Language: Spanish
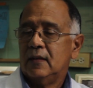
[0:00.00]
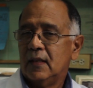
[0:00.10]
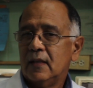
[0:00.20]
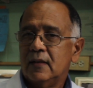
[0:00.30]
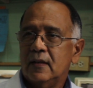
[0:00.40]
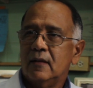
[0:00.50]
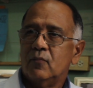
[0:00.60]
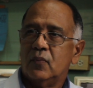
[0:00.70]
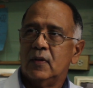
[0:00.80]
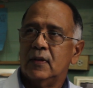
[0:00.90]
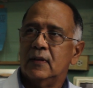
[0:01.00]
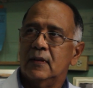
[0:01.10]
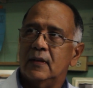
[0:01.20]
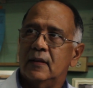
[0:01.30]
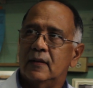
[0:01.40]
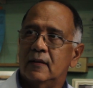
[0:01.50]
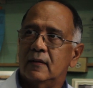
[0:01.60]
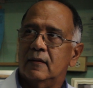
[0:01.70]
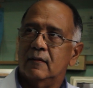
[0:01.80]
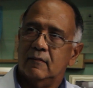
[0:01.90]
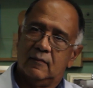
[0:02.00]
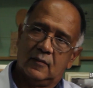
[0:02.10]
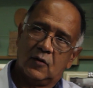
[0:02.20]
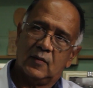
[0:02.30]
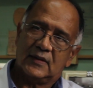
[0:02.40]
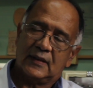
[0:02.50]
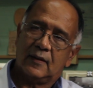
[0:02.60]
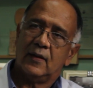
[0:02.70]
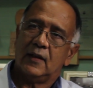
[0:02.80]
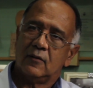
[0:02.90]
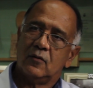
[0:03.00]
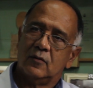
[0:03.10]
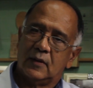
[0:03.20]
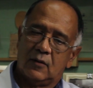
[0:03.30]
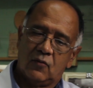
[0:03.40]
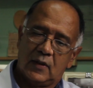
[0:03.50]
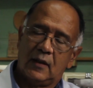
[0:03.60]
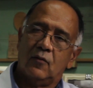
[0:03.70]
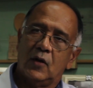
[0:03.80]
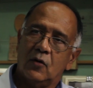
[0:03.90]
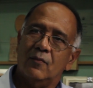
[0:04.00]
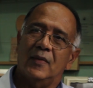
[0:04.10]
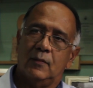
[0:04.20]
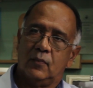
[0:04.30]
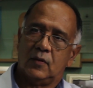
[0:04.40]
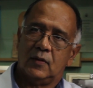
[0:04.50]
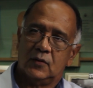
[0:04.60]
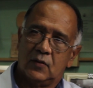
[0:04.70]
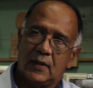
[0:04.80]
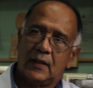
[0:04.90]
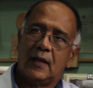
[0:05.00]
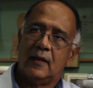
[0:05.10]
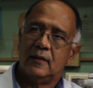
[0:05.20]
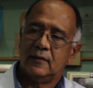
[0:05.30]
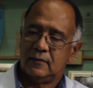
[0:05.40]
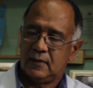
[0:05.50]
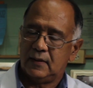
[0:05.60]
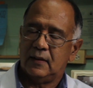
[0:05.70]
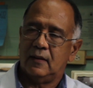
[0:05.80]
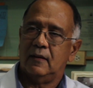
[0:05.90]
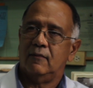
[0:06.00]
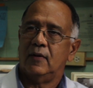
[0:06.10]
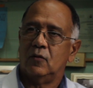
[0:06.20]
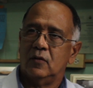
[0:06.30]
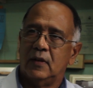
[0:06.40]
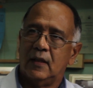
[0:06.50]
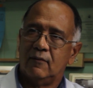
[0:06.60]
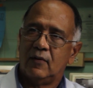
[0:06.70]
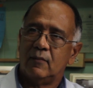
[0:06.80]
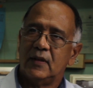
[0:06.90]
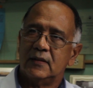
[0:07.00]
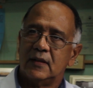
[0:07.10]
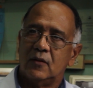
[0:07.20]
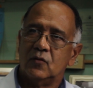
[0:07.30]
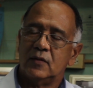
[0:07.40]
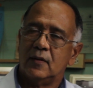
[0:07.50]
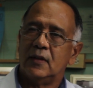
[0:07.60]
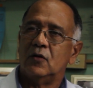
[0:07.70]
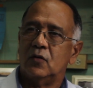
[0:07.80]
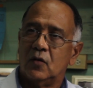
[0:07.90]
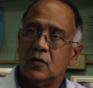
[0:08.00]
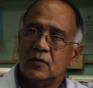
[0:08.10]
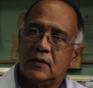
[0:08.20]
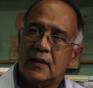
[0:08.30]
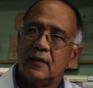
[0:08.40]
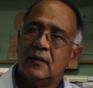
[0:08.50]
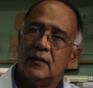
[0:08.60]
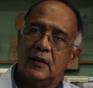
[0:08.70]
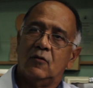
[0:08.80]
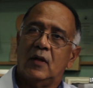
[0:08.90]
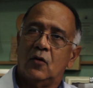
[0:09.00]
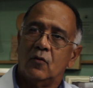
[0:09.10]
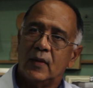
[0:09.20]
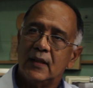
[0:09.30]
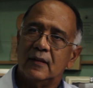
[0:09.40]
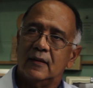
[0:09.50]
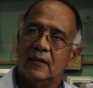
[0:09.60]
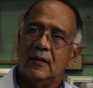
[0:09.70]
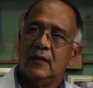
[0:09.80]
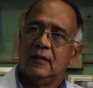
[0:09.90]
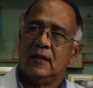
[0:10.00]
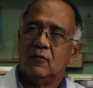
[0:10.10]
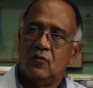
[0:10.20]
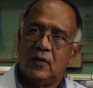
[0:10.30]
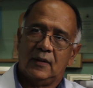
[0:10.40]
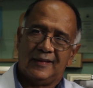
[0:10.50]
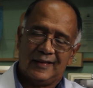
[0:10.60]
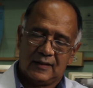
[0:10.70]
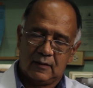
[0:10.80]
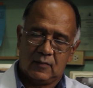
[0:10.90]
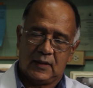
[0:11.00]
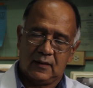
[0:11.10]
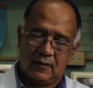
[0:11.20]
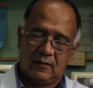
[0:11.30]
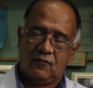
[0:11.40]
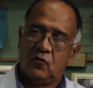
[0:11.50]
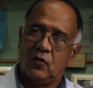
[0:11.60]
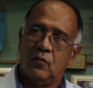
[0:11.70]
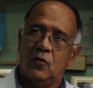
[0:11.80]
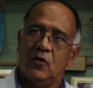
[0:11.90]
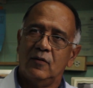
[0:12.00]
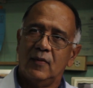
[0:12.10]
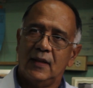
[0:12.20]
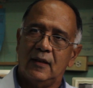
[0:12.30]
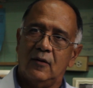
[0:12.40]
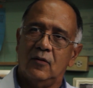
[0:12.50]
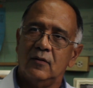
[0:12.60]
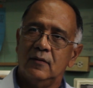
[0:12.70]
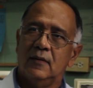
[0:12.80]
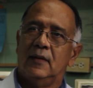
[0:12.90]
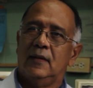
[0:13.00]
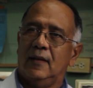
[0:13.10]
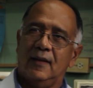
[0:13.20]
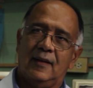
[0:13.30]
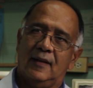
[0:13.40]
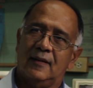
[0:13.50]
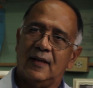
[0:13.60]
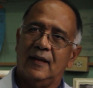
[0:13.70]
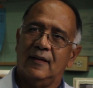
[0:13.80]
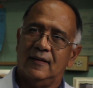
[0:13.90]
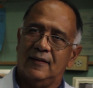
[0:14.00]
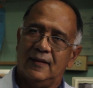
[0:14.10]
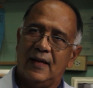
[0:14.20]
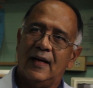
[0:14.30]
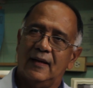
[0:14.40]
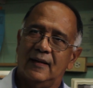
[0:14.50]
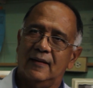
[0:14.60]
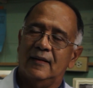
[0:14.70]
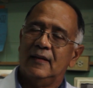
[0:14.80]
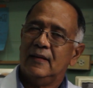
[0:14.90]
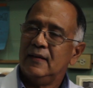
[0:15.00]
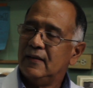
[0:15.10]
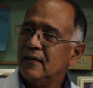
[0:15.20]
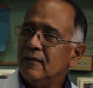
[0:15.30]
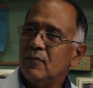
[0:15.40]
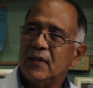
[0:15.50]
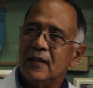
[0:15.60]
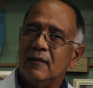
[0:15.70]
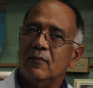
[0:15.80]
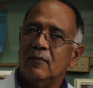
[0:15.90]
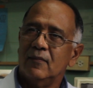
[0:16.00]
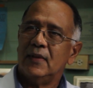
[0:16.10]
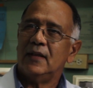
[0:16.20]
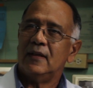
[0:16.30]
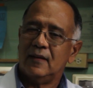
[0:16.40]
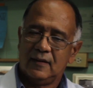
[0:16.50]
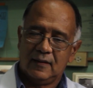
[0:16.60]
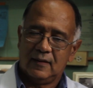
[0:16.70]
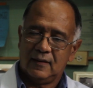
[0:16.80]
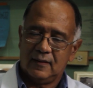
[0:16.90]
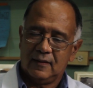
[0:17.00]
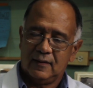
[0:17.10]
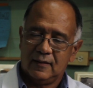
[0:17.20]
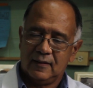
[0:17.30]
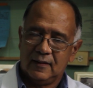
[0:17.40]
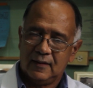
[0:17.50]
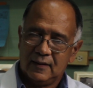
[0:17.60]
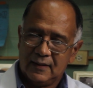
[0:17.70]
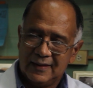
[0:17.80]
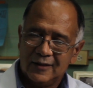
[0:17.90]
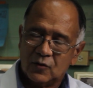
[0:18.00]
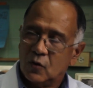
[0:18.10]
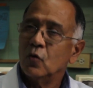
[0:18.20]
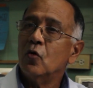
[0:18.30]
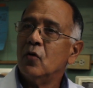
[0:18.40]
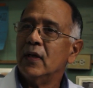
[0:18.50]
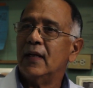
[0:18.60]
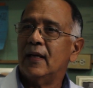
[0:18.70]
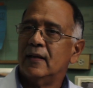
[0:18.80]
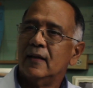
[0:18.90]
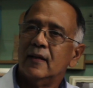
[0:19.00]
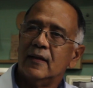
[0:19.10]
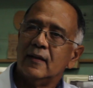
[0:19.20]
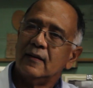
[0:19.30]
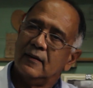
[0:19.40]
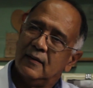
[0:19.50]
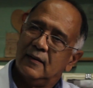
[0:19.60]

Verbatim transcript: Y allí pues... Eh, comencé a trabajar con quien fuera luego mi profesor acá en, la Facultad de Farmacia de la UCB, el doctor José Nicolás Domínguez, quien fue el que me formó y me guió en esta área. Y me, introdujo en el área de